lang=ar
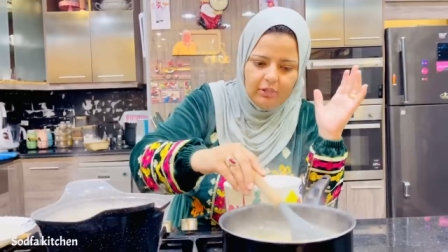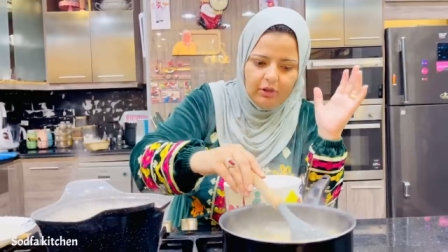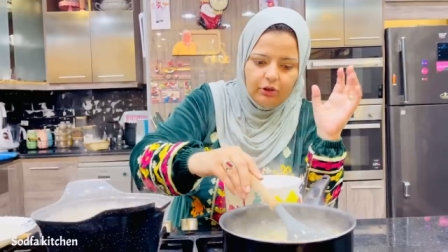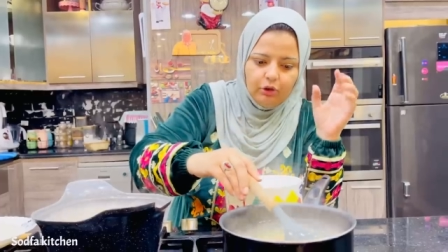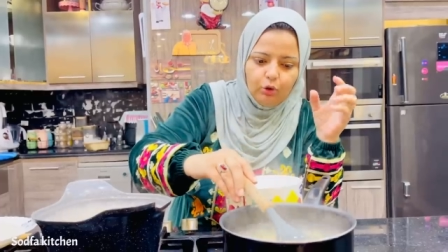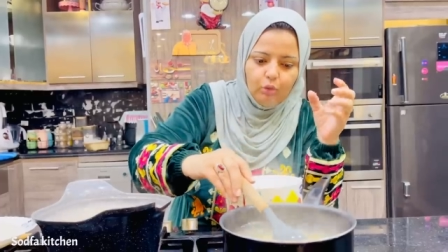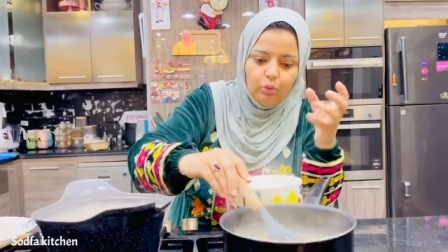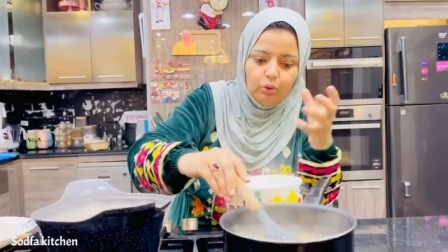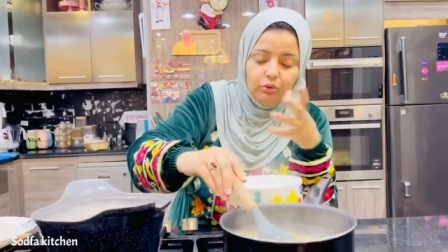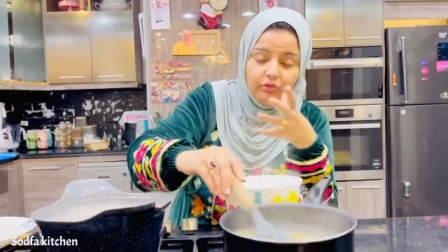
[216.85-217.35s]

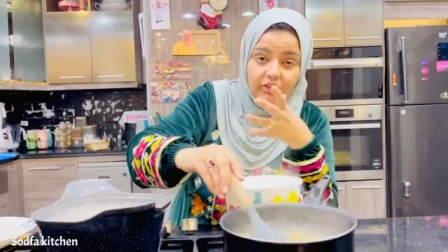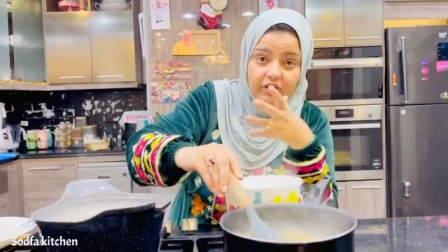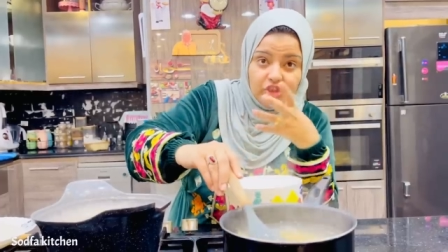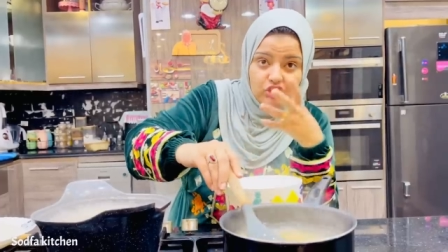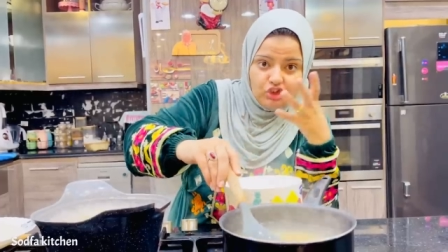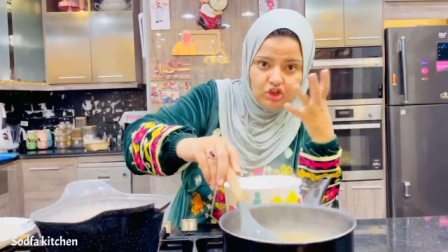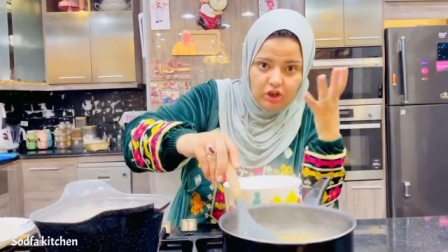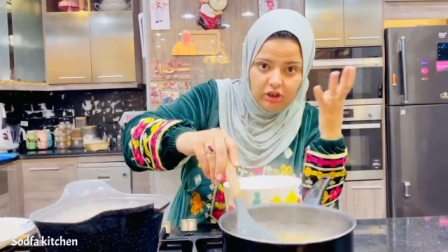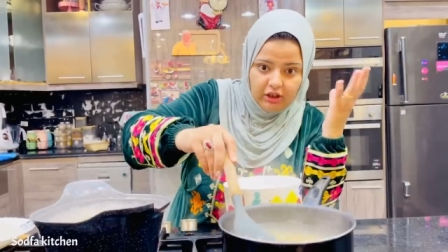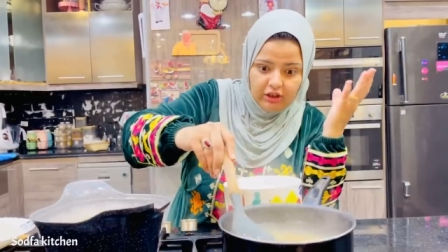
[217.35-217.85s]
يكون
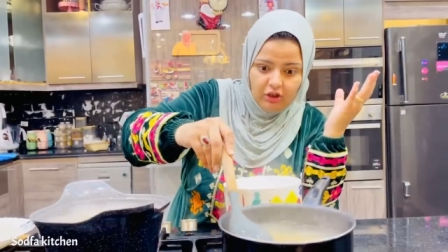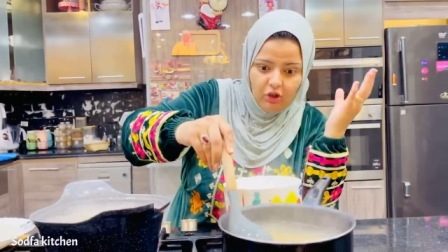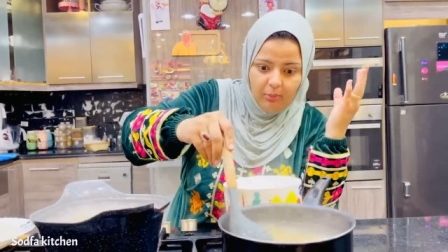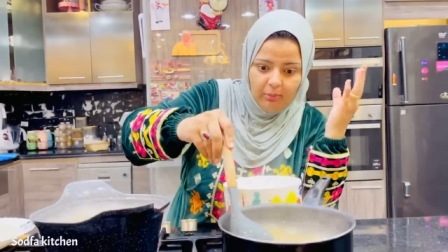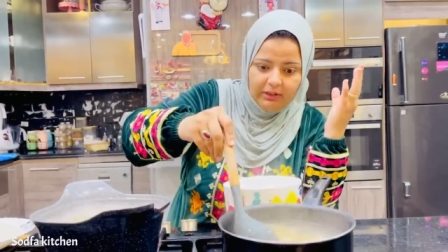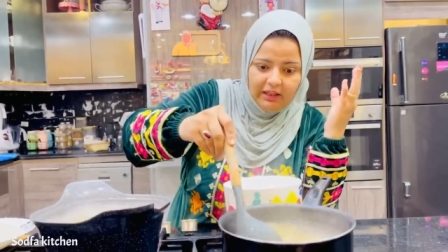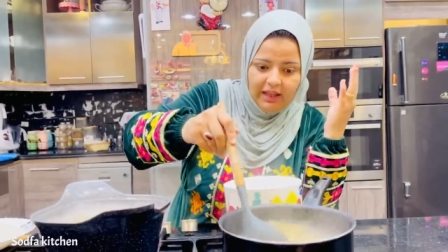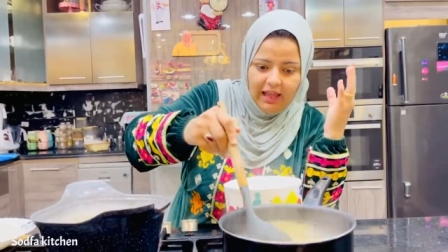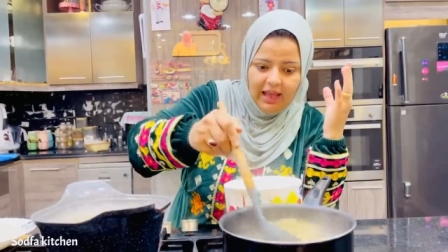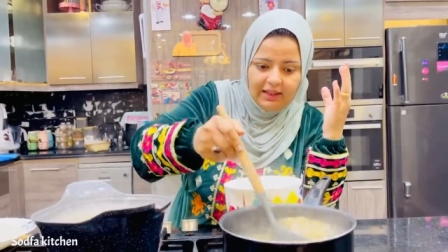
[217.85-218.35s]
فشر كده ومال
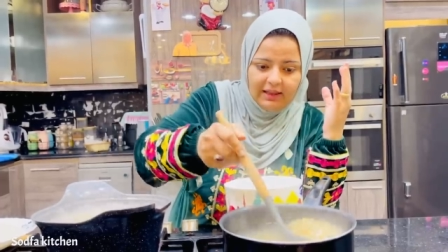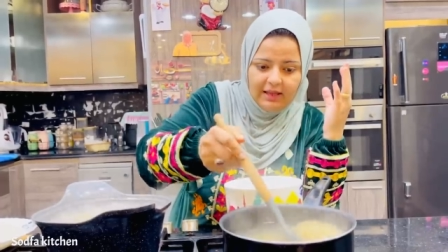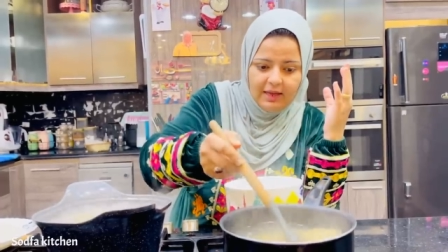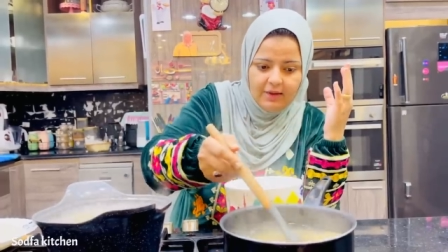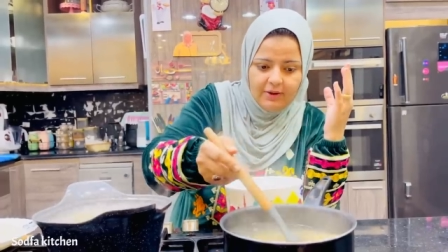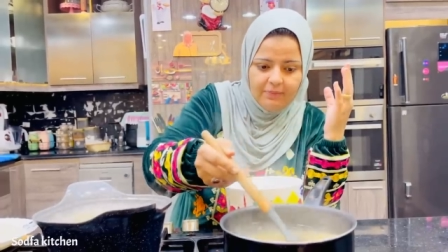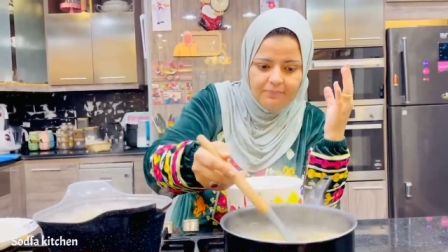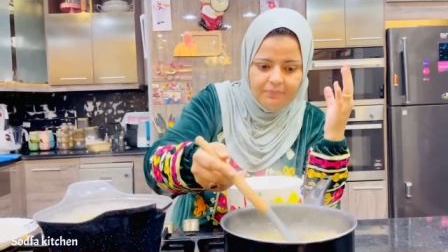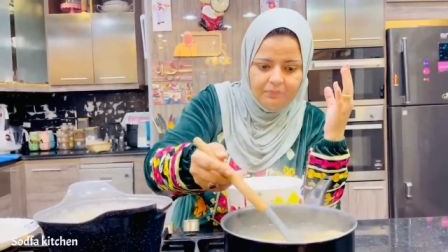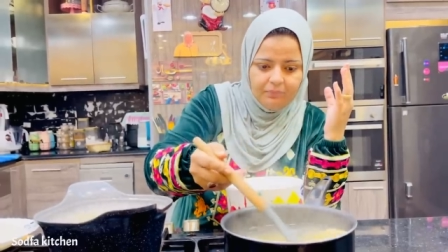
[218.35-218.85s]
الحلة
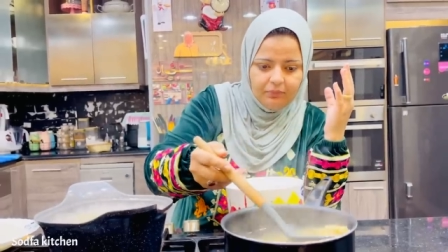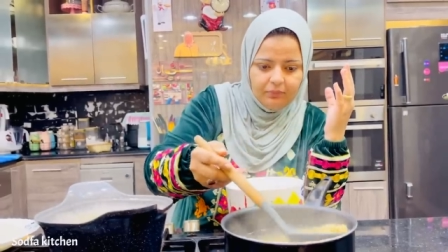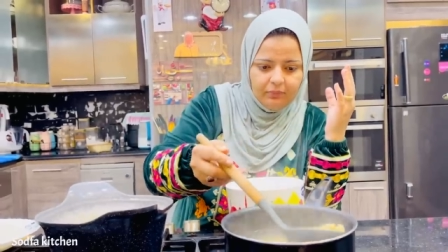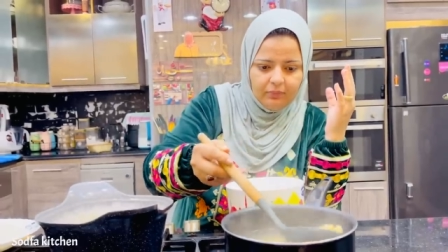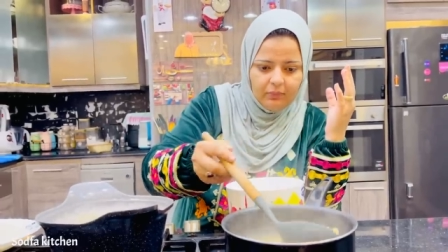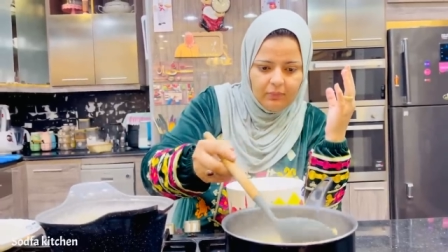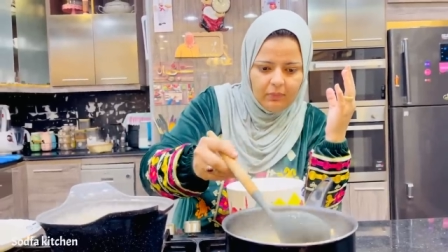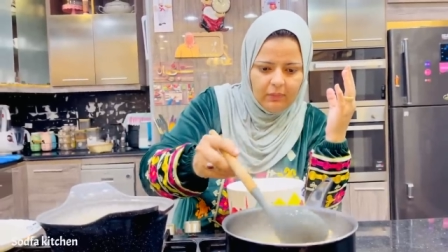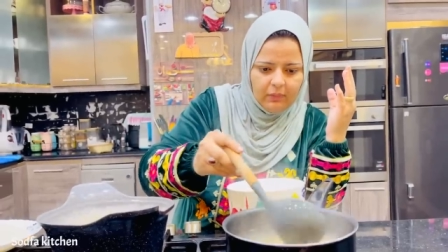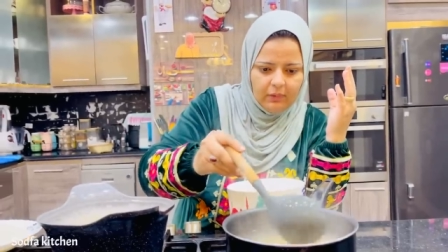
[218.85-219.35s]

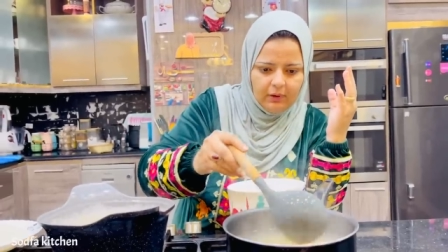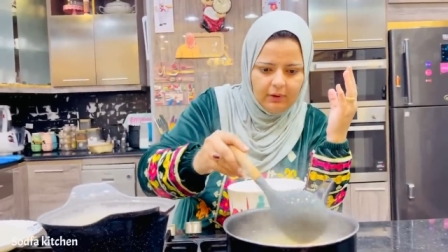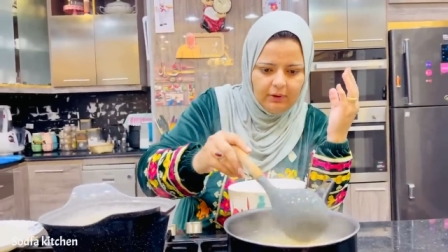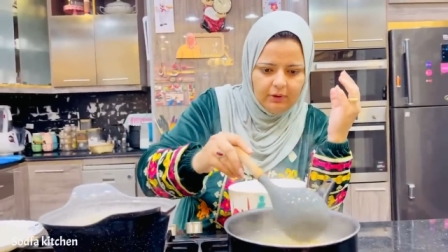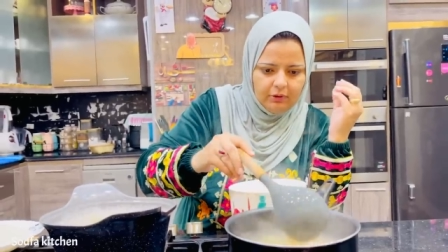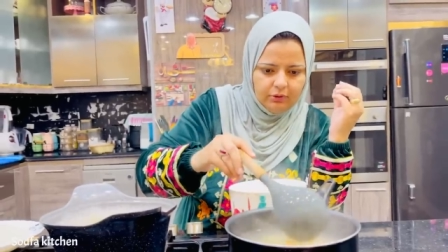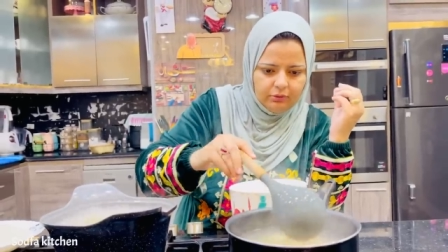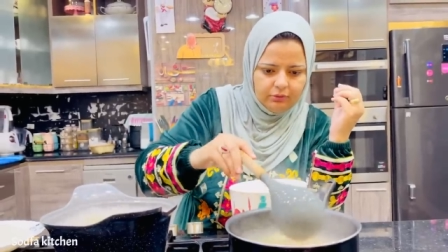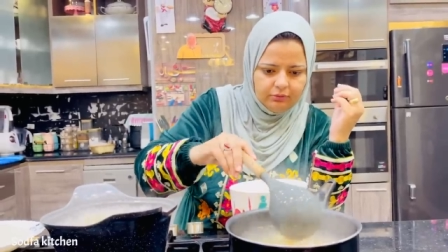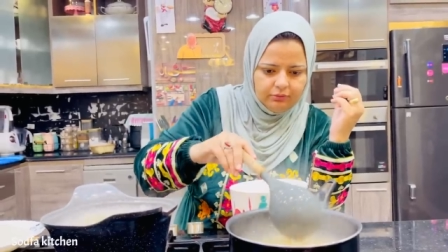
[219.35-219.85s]

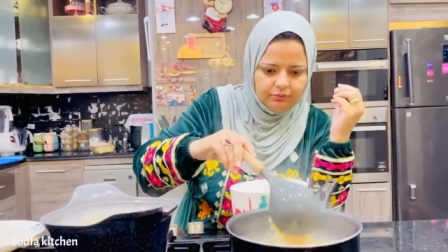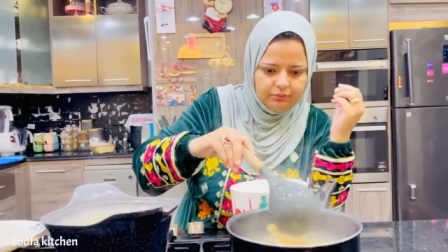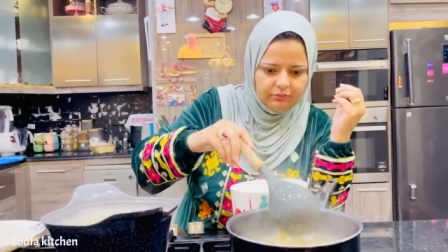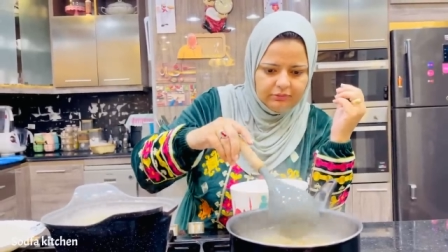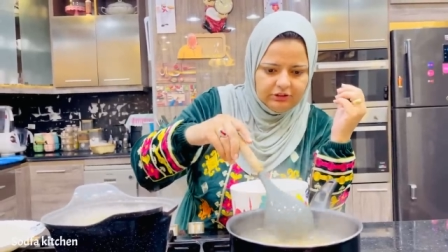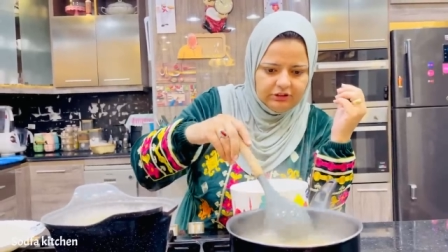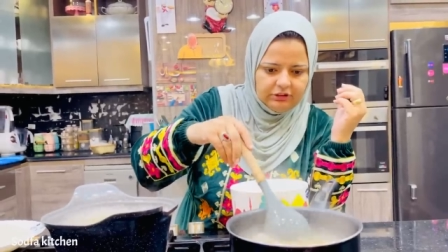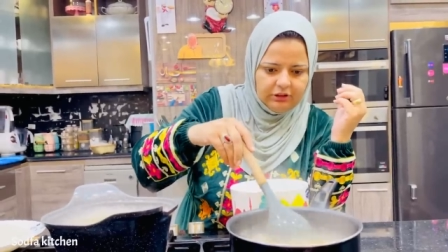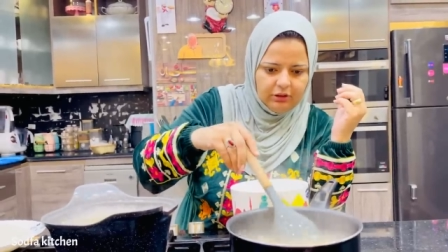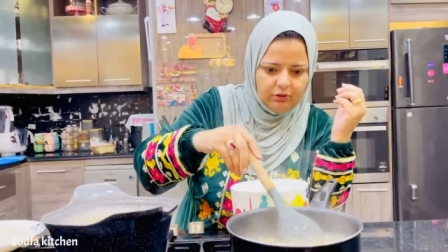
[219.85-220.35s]
اهو
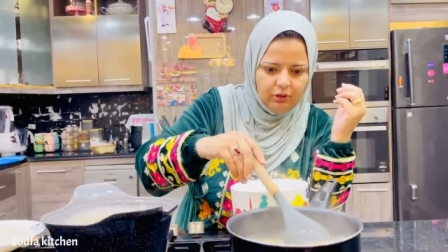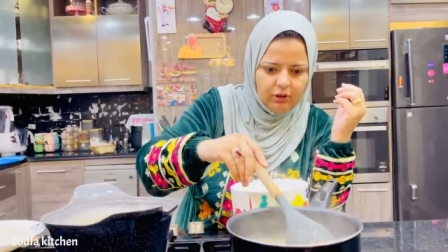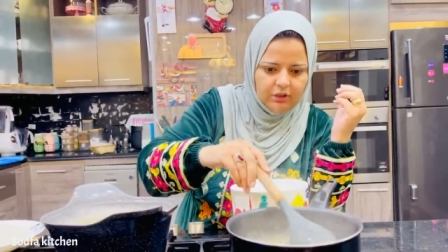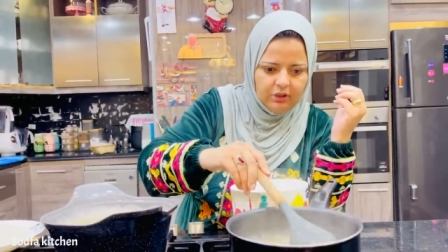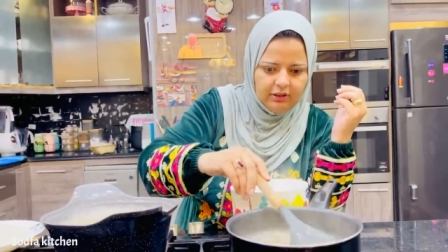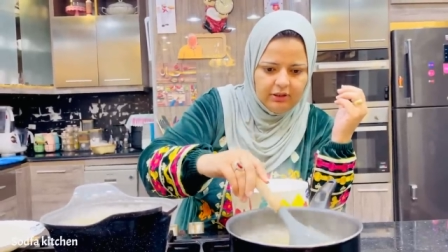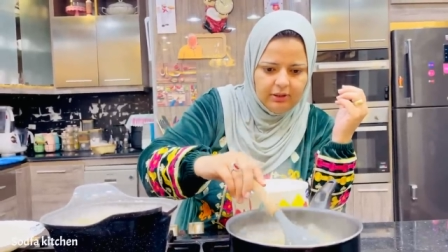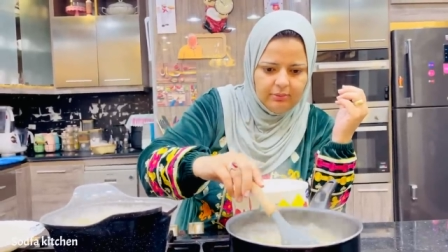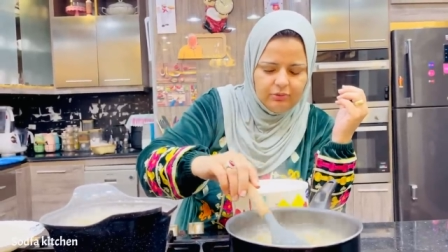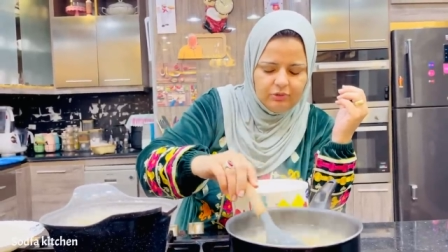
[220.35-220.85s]
الصلاة على النبي